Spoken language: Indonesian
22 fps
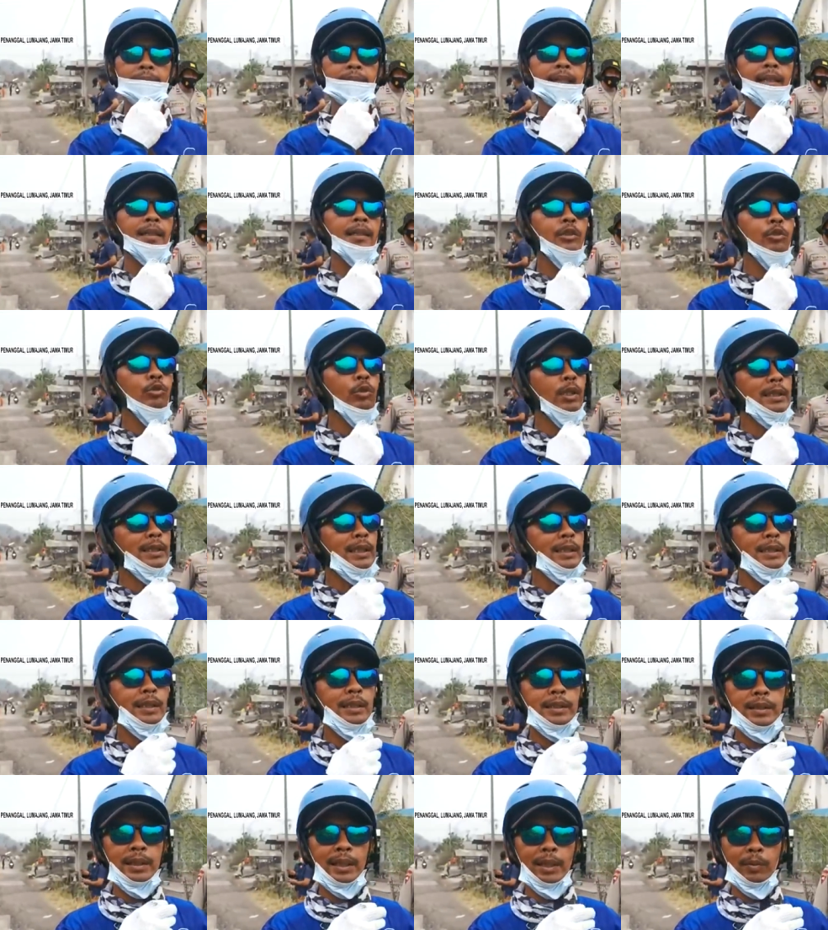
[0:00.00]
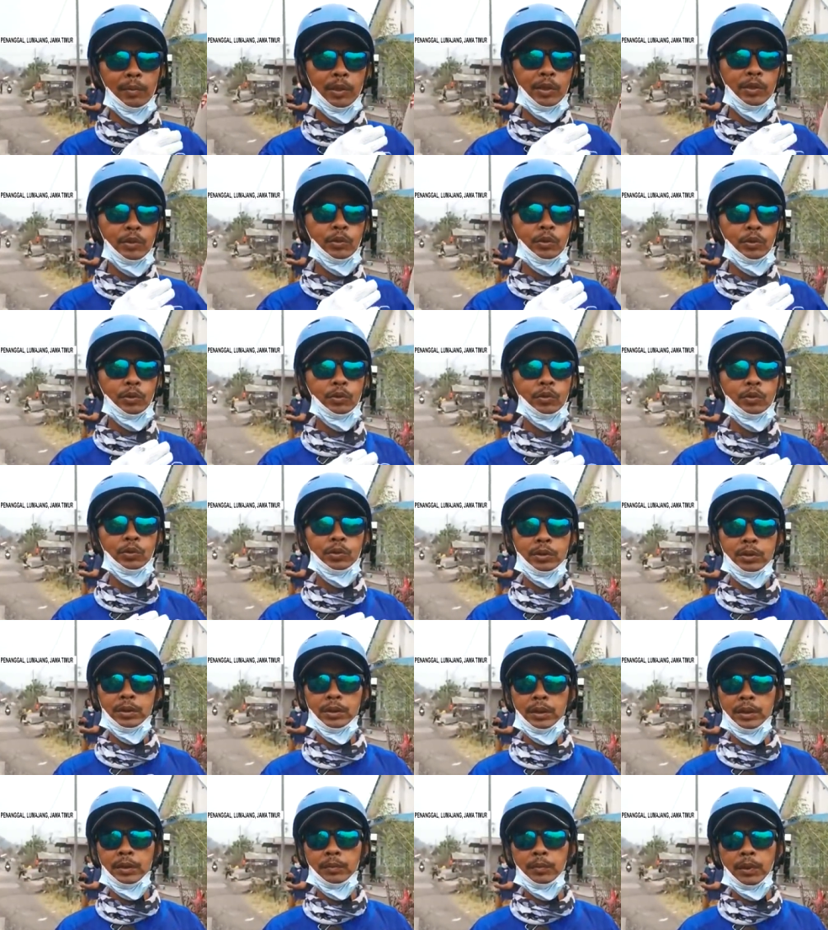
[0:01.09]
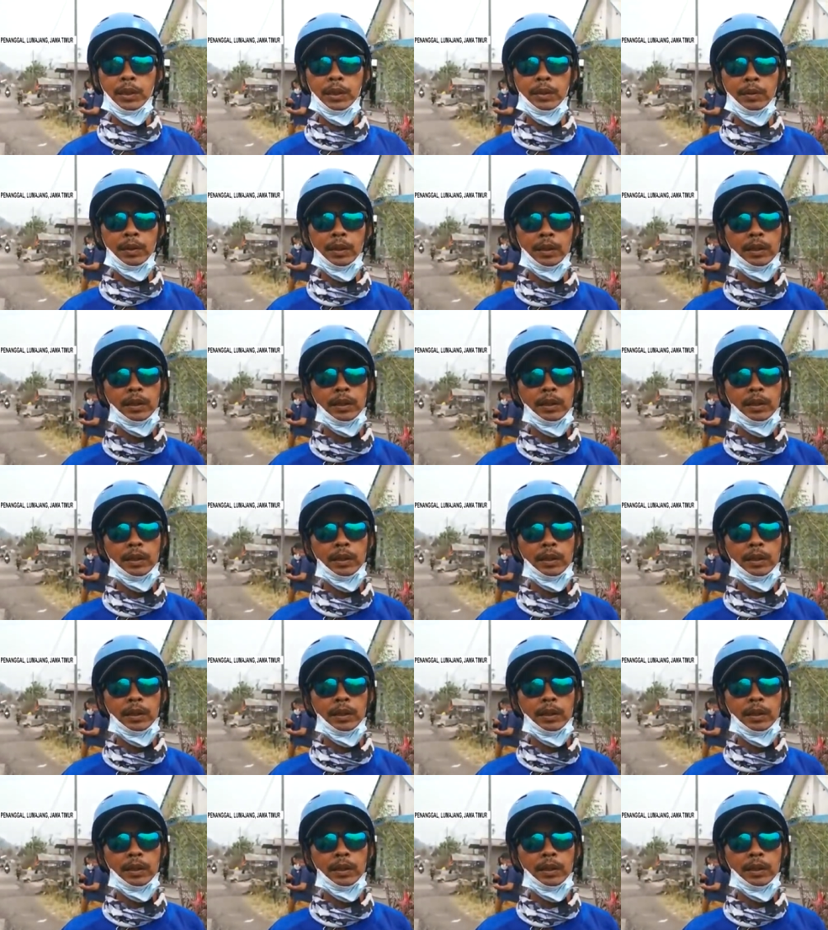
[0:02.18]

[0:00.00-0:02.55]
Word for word: ini karena cuacanya tidak mendukung, ya,